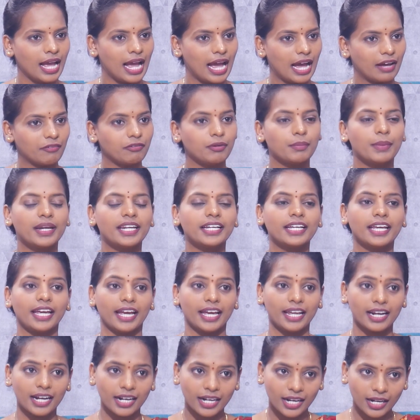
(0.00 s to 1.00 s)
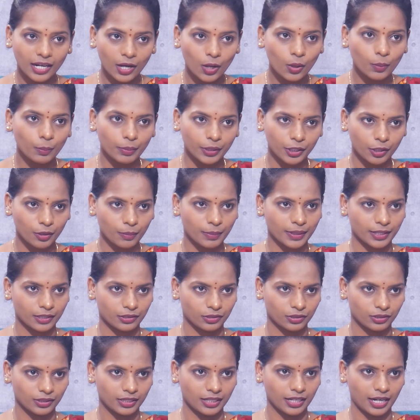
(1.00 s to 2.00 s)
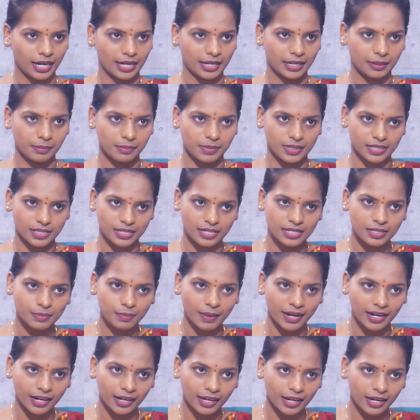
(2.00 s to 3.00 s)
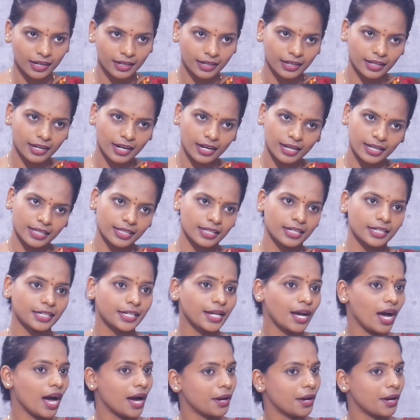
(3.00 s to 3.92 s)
అవి మనకి ఏ రకంగా ఉపయోగపడుతుంది అంటే బిజినెస్ పరంగా అంటారా లేదంటే